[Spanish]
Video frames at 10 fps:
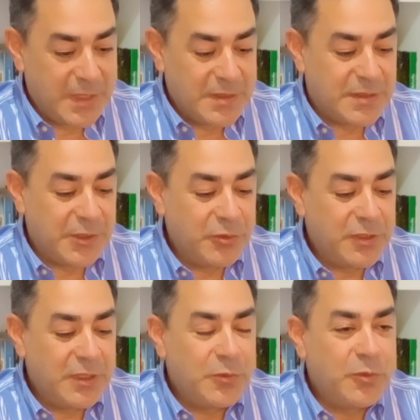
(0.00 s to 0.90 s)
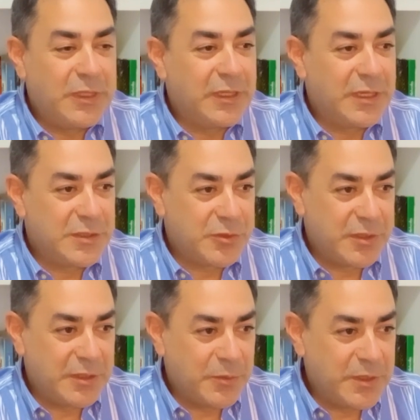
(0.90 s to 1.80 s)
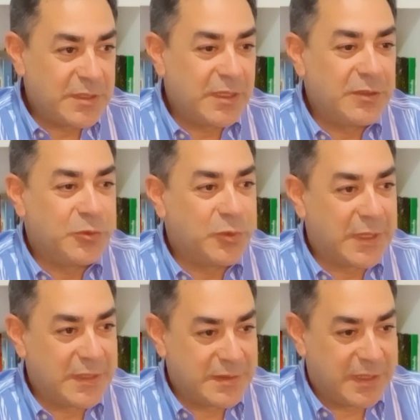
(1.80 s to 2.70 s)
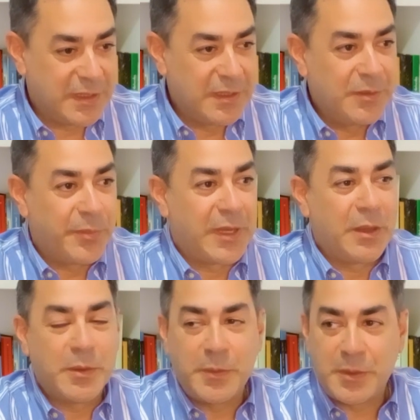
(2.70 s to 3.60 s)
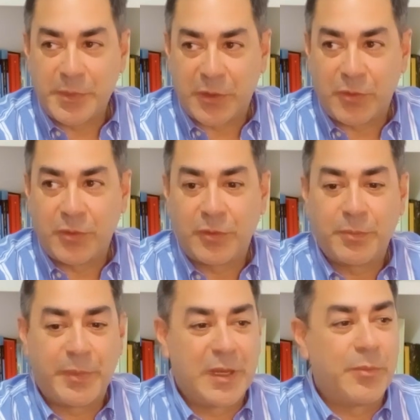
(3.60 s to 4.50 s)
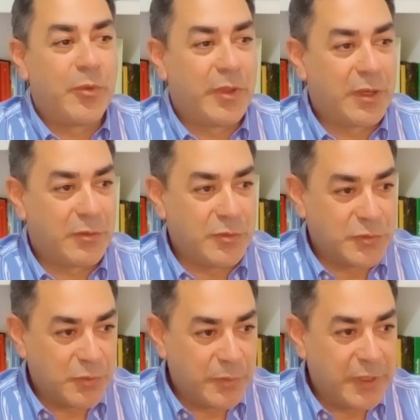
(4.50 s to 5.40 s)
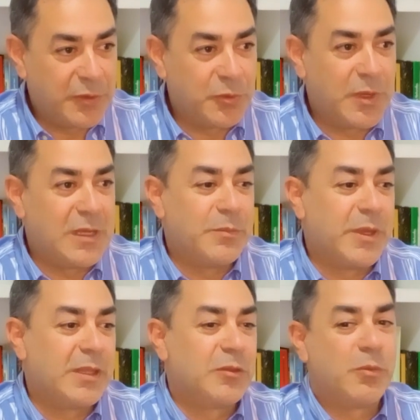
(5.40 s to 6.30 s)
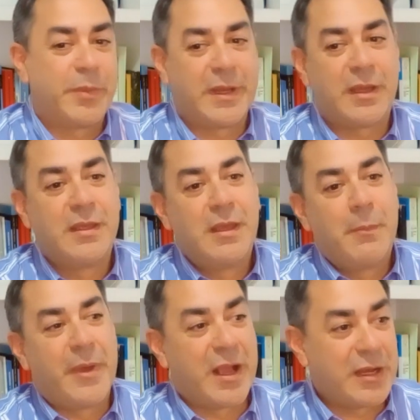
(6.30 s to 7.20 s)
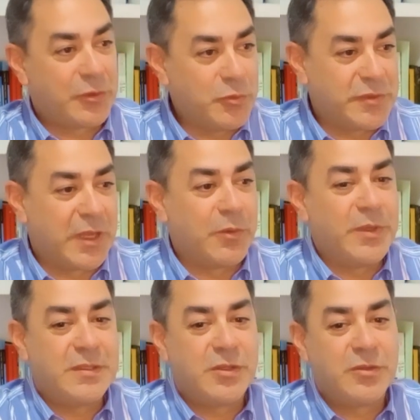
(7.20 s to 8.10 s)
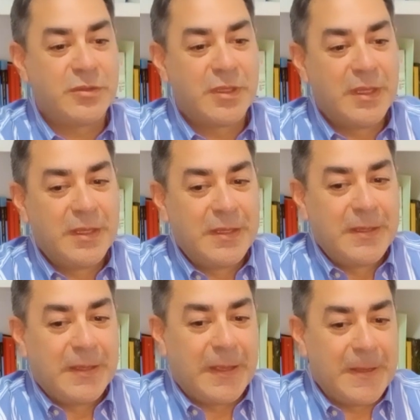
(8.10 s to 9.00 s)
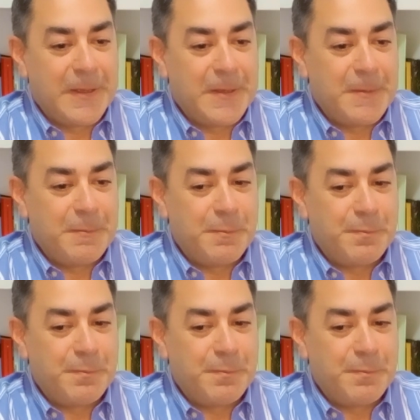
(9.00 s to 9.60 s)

si no tenés un ingreso de divisas en tu casa, para vivir mejor, para poder consumir tus alimentos, para pagar tus servicios, eh,